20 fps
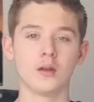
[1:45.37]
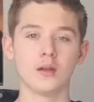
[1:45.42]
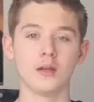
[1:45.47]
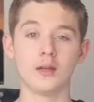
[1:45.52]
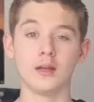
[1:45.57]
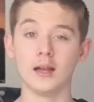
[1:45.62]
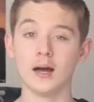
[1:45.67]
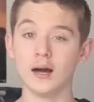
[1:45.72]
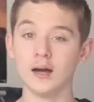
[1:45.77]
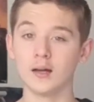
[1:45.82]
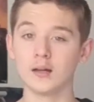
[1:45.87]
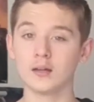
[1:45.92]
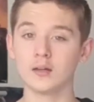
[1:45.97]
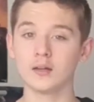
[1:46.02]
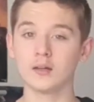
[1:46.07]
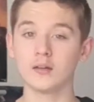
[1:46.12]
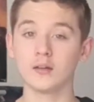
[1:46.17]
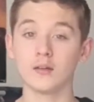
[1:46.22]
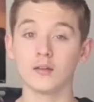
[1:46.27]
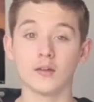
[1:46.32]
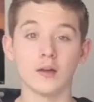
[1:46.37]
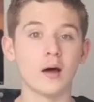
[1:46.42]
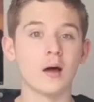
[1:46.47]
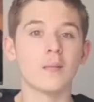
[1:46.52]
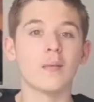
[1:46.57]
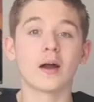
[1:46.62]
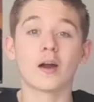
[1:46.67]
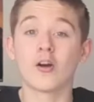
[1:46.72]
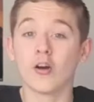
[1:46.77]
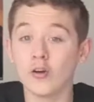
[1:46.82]
Et là, à
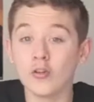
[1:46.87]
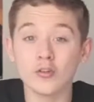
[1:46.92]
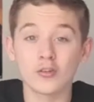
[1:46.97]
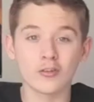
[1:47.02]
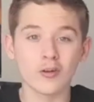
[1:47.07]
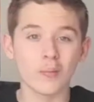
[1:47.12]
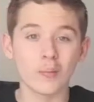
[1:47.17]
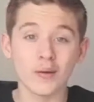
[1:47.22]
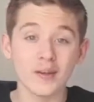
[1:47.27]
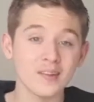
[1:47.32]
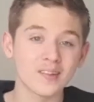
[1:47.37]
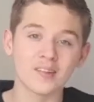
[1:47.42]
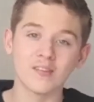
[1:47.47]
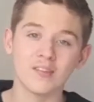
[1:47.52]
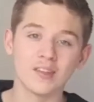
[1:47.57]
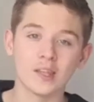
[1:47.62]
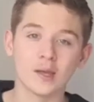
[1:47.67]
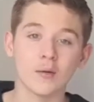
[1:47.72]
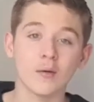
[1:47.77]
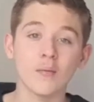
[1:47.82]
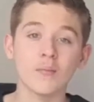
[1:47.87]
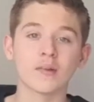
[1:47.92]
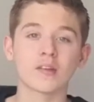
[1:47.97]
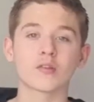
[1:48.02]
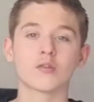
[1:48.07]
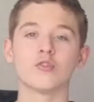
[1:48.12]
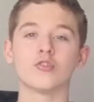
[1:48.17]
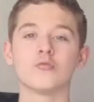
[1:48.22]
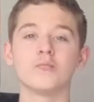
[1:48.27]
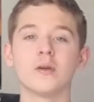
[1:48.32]
ma grande surprise évidemment, parce
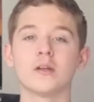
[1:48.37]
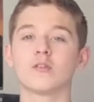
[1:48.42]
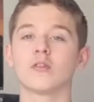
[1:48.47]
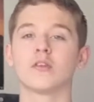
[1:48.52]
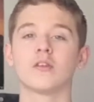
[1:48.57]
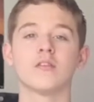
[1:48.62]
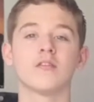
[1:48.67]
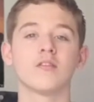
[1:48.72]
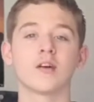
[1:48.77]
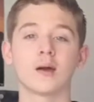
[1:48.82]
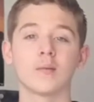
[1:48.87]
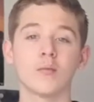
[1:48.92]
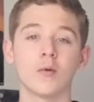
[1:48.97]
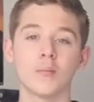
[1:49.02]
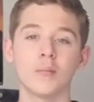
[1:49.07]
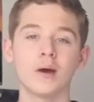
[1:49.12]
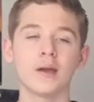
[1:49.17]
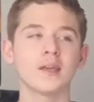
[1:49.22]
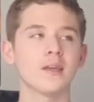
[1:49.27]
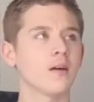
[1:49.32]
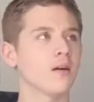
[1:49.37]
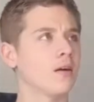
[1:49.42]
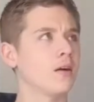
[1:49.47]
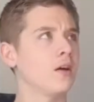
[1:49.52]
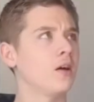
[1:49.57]
que je ne m'y attendais vraiment pas, il y